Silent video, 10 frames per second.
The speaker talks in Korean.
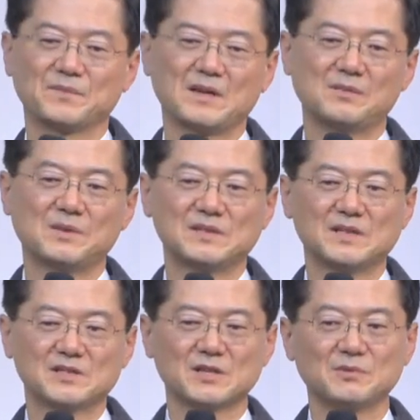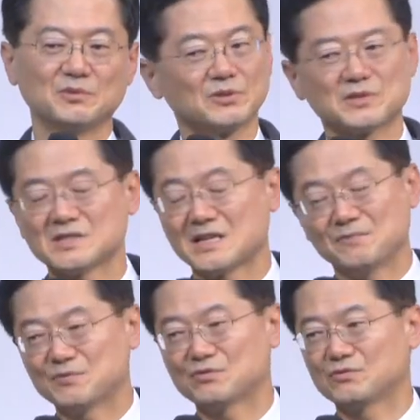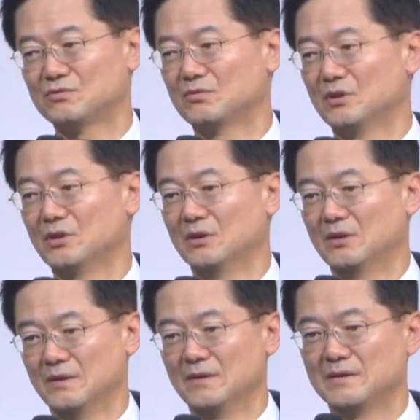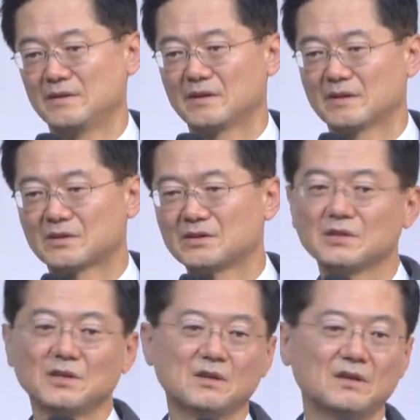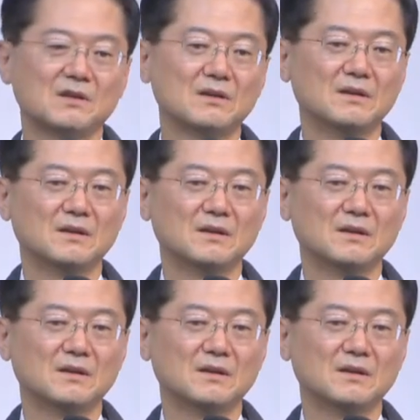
알바니아 자매도 역시 참수 예, 극렬